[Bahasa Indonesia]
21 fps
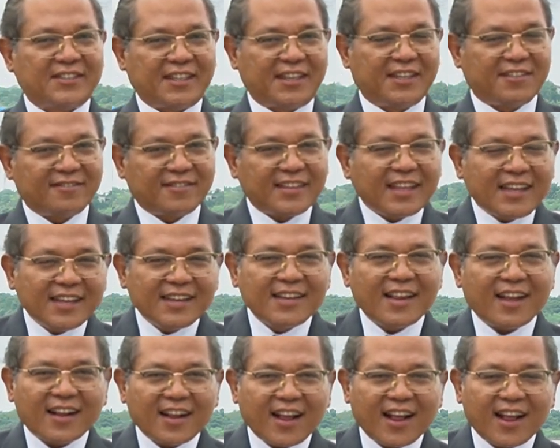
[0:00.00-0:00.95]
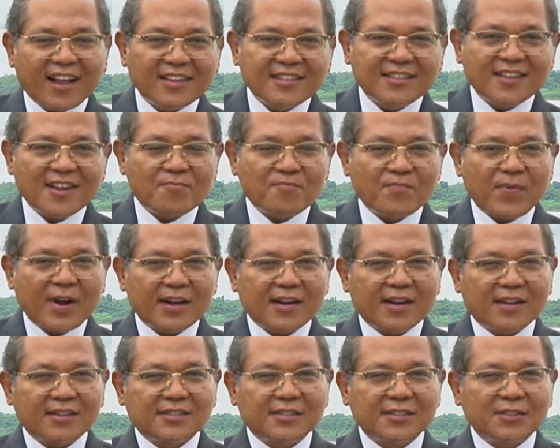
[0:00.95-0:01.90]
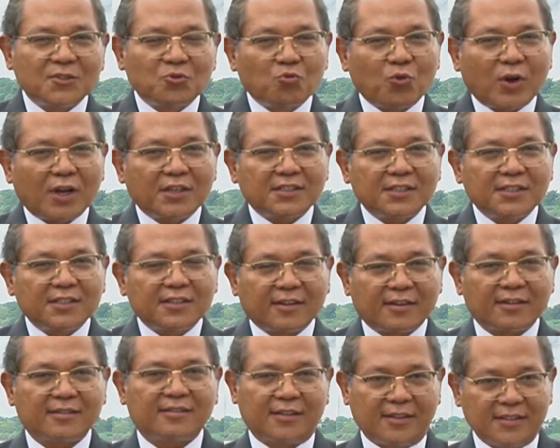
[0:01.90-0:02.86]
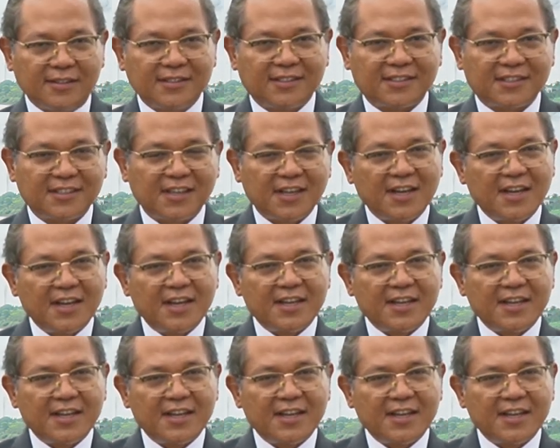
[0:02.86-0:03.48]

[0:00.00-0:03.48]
Jadi tidak hanya pada situasi kritis,